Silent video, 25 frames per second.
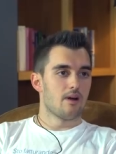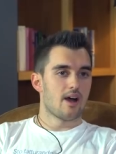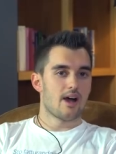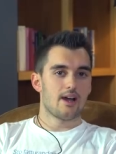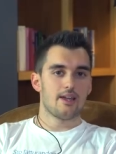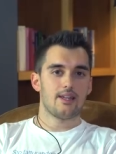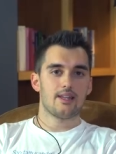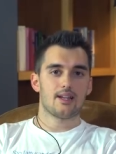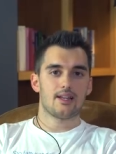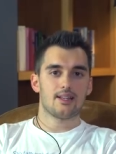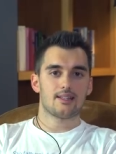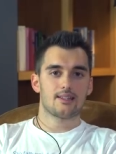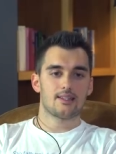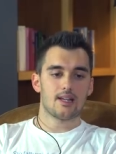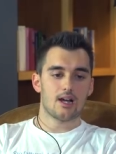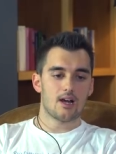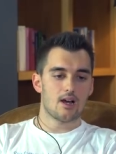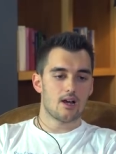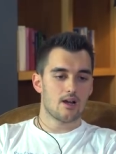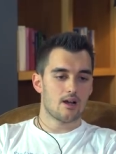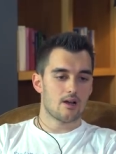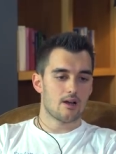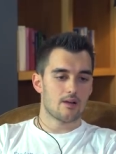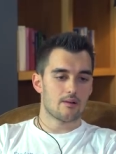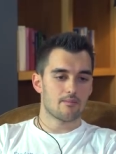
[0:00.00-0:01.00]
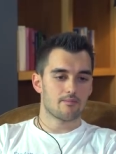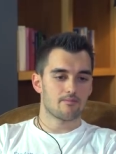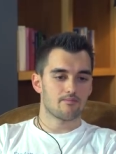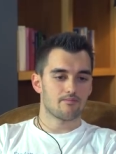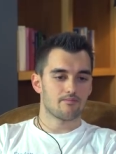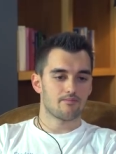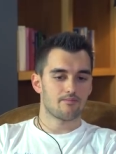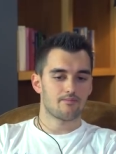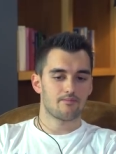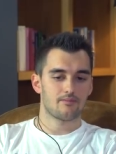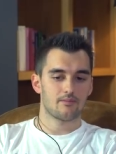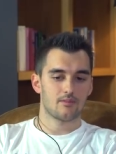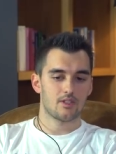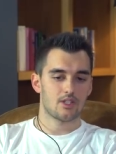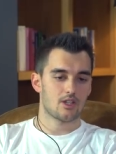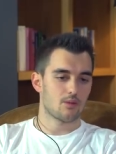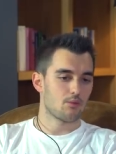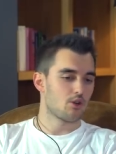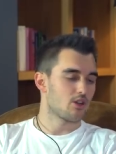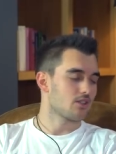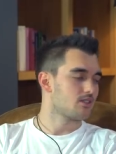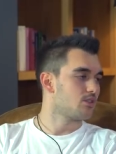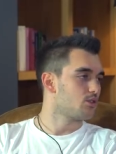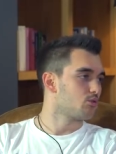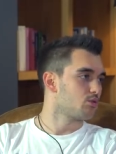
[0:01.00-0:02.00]
Ma in realtà mm, diciamo,
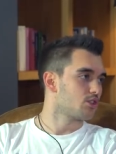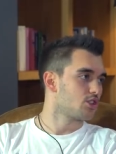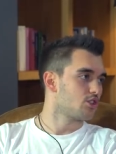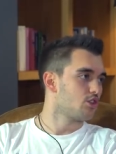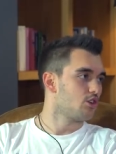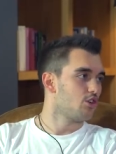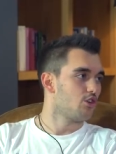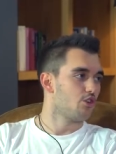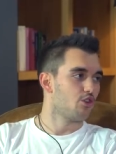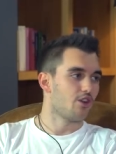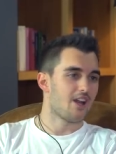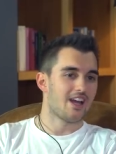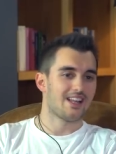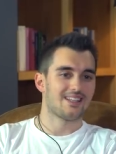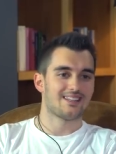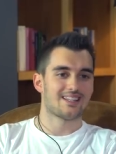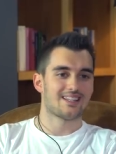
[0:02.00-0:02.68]
la situazione non è